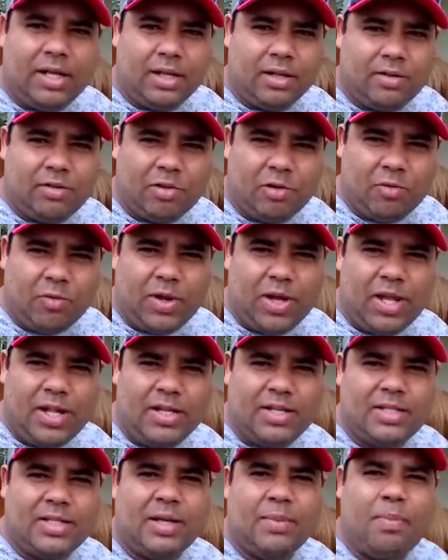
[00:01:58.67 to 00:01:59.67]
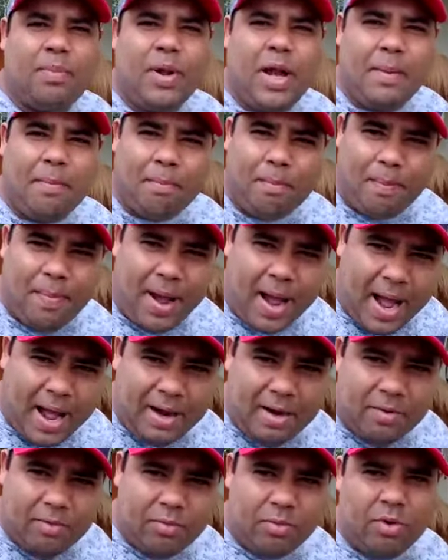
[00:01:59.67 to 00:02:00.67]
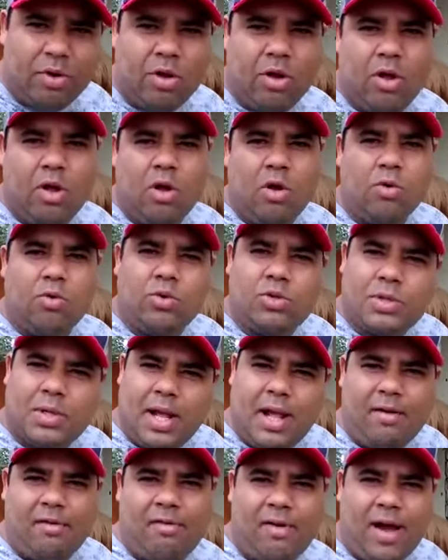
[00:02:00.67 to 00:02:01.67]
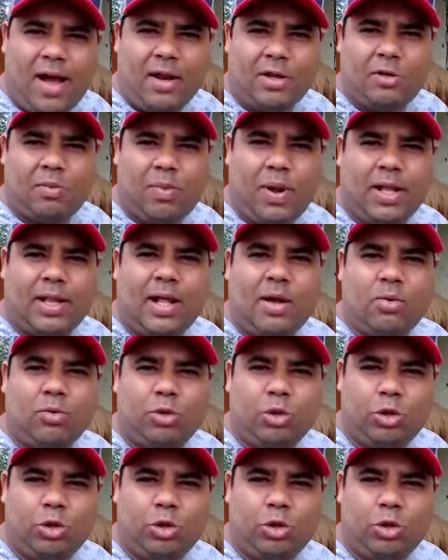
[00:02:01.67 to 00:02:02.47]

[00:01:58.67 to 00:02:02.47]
que são eles que preparam os cavalos para dar um